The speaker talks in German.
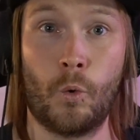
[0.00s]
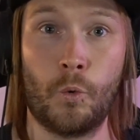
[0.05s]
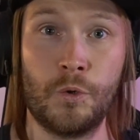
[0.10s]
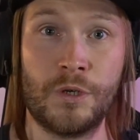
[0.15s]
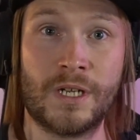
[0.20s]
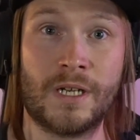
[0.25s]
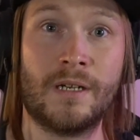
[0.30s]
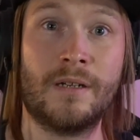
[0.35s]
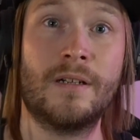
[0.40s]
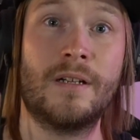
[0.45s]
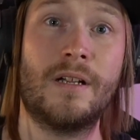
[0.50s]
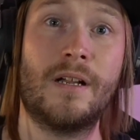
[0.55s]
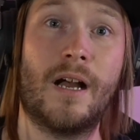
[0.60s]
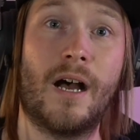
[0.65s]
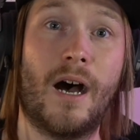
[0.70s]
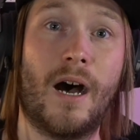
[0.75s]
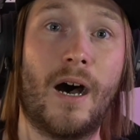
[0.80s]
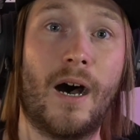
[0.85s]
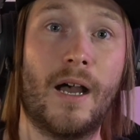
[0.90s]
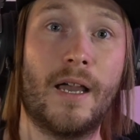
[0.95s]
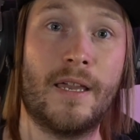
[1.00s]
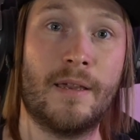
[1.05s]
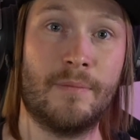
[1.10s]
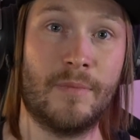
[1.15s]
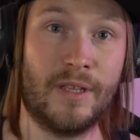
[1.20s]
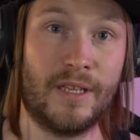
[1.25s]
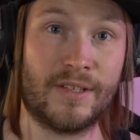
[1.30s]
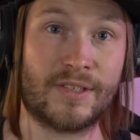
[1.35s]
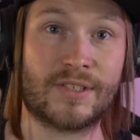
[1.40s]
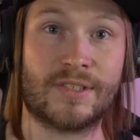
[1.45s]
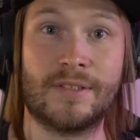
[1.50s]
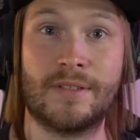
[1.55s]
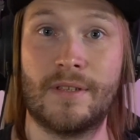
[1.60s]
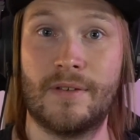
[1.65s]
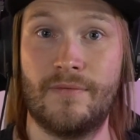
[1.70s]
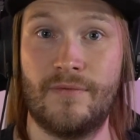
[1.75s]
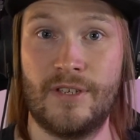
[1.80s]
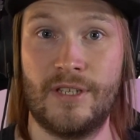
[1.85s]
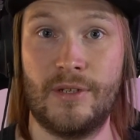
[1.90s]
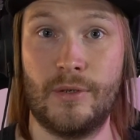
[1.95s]
oder im nächsten
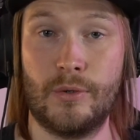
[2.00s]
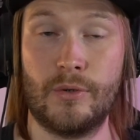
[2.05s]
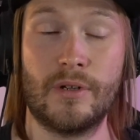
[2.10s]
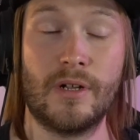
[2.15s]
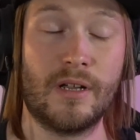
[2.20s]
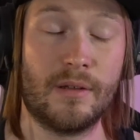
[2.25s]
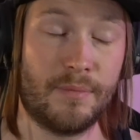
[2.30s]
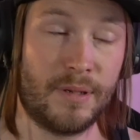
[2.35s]
Video.